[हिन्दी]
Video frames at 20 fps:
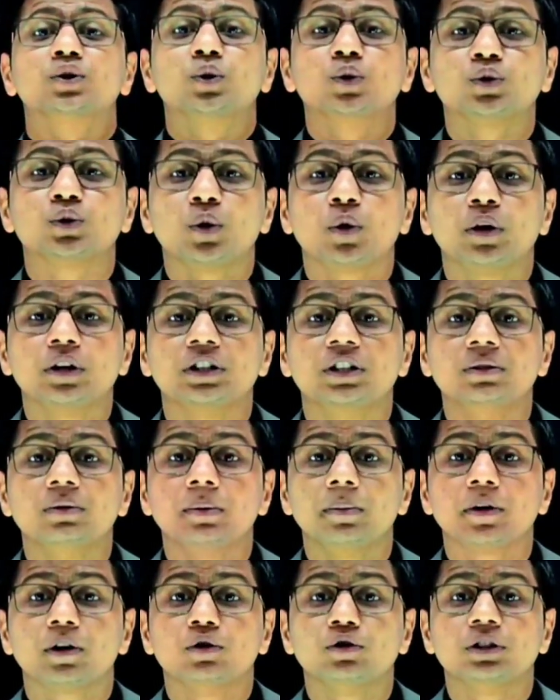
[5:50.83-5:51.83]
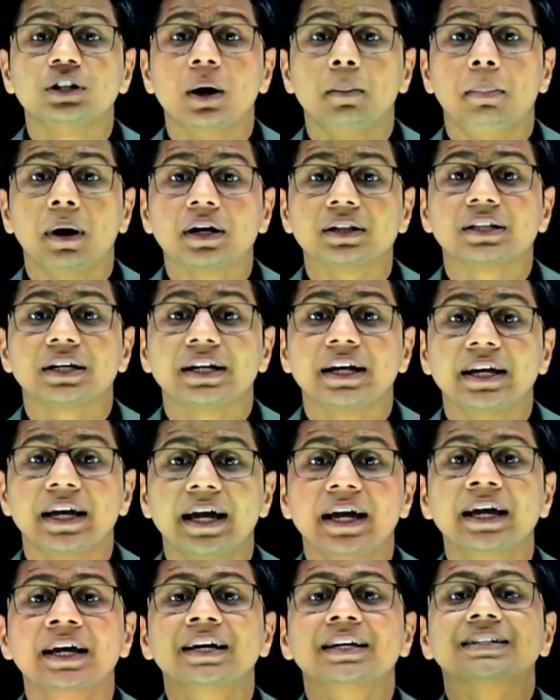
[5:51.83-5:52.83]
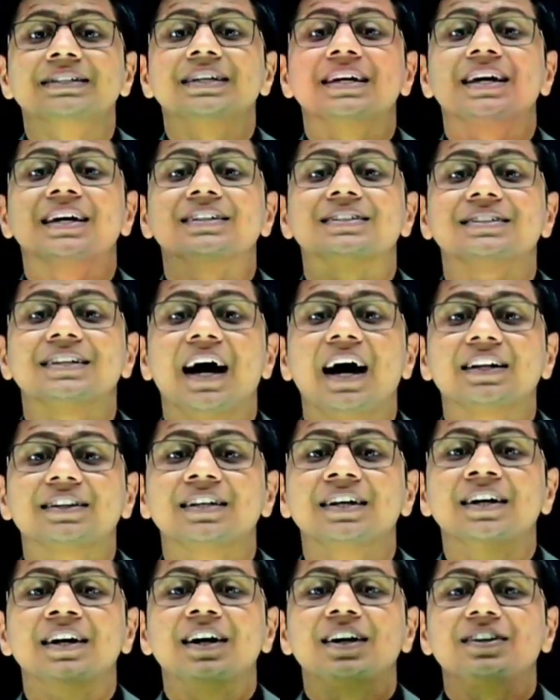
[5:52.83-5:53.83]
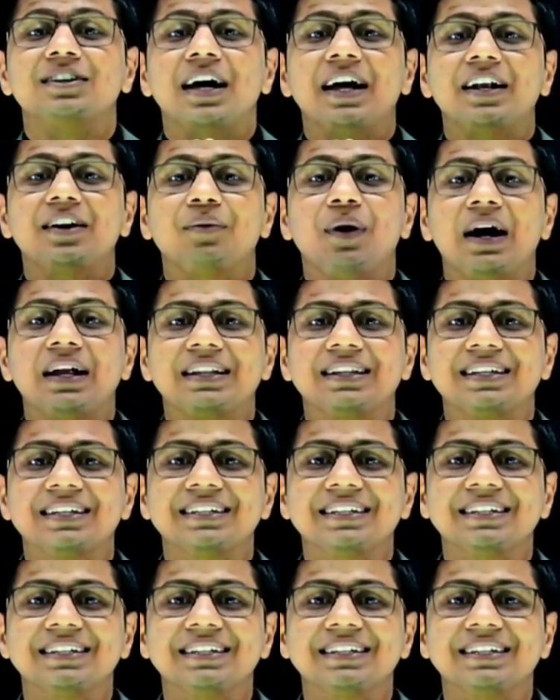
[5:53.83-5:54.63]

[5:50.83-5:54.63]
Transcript: दूसरों के जीवन में खुशियां भरते रहिए इसी के साथ धन्यवाद